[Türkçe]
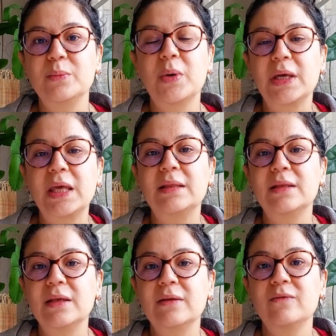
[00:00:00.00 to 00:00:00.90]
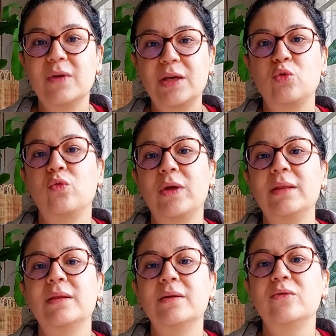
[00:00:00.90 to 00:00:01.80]
paketli ve
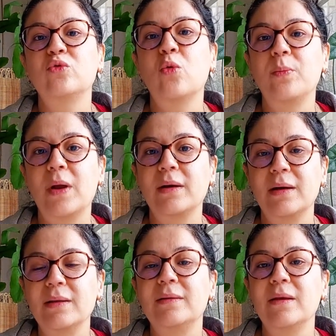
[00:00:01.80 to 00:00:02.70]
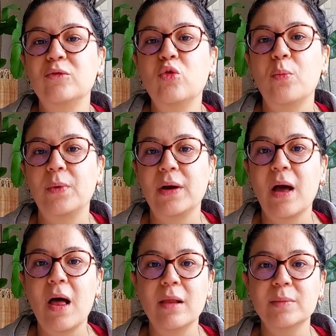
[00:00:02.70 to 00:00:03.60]
güvenilir toprak, kaliteli
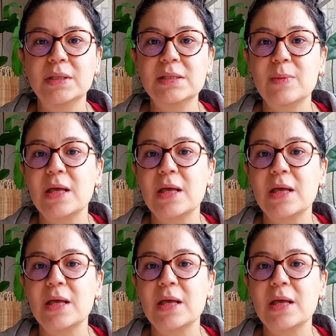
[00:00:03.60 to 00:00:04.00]
toprak almanız.